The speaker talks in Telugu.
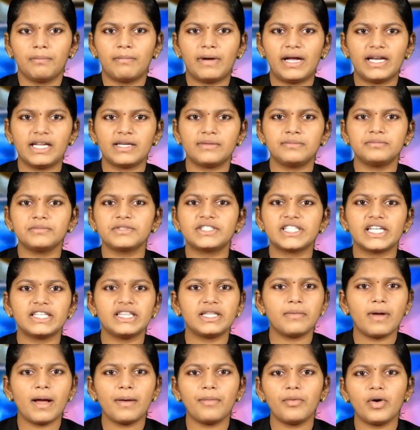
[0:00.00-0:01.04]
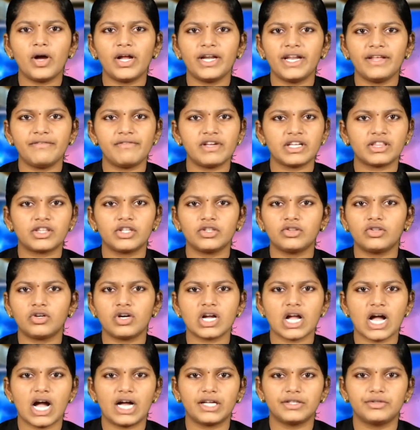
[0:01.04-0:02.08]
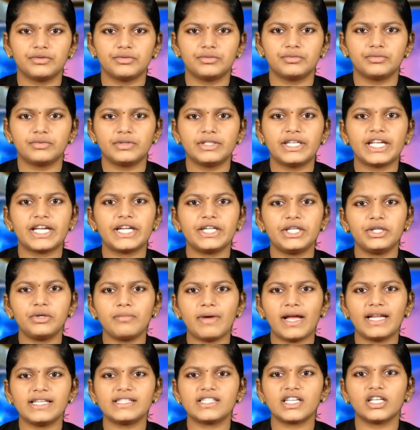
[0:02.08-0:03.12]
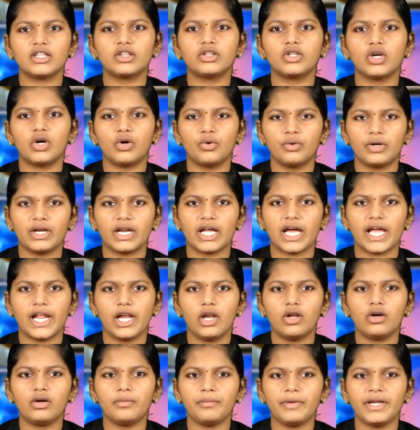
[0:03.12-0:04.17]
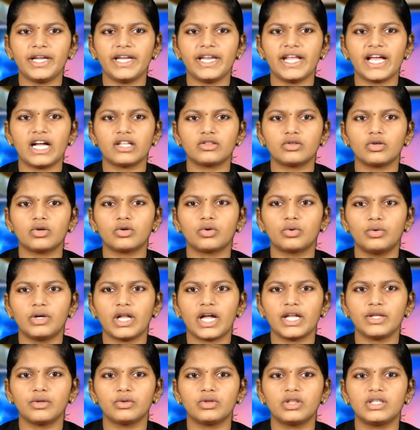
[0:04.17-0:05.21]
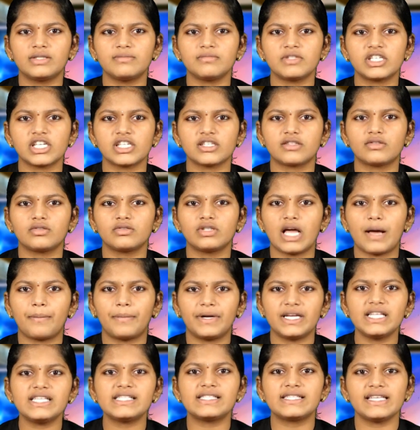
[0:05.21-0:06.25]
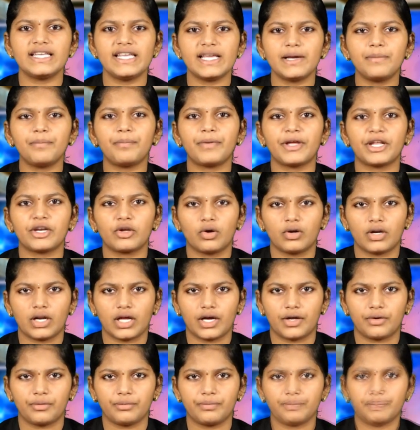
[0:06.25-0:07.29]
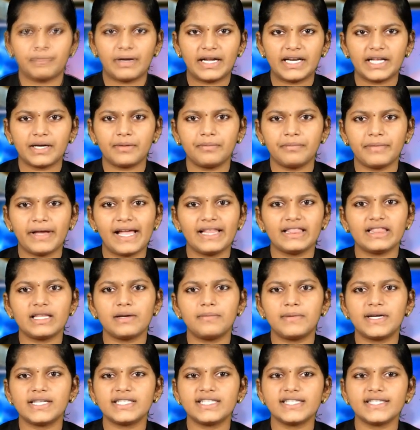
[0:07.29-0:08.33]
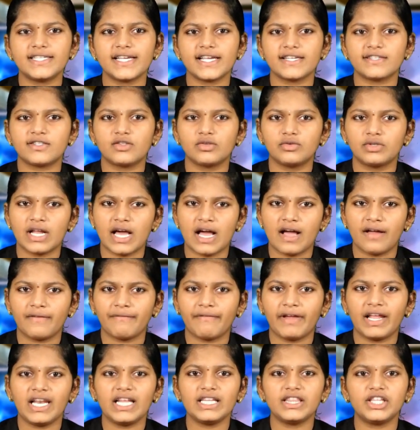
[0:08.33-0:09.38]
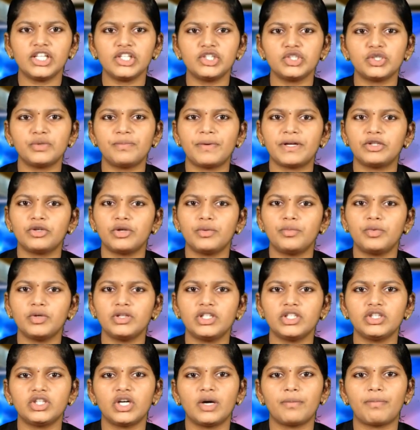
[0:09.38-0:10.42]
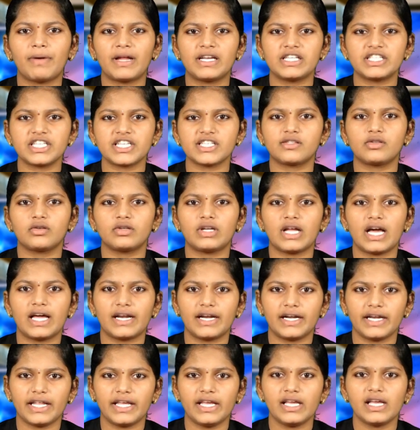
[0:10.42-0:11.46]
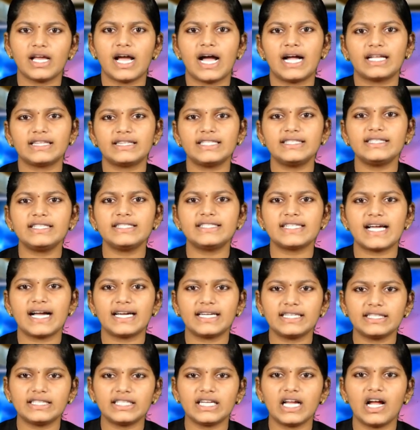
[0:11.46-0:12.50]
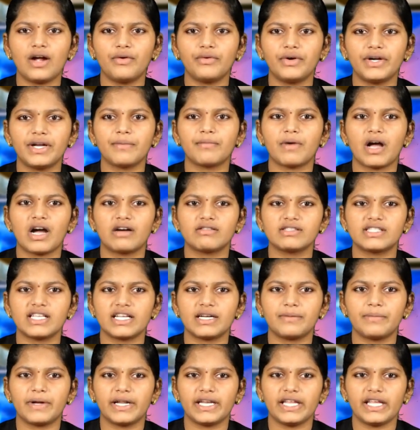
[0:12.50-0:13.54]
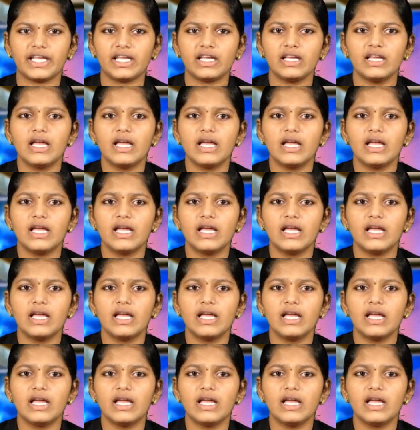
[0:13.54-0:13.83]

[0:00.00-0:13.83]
మనం చంద్రబాబు అనే వ్యక్తితో కాదు నెగిటివ్ మైండ్ తో ఉన్న ఎల్లో మీడియాతో కూడా యుద్ధం చేస్తున్నామని సీఎం పేర్కొన్నారు మనం ఎంత మంచి చేస్తున్నా వేలెత్తి చూపే దుర్బుద్ధితో పనిచేస్తున్నారని అత్యంత జాగ్రత్తగా ఉండడం అవసరమని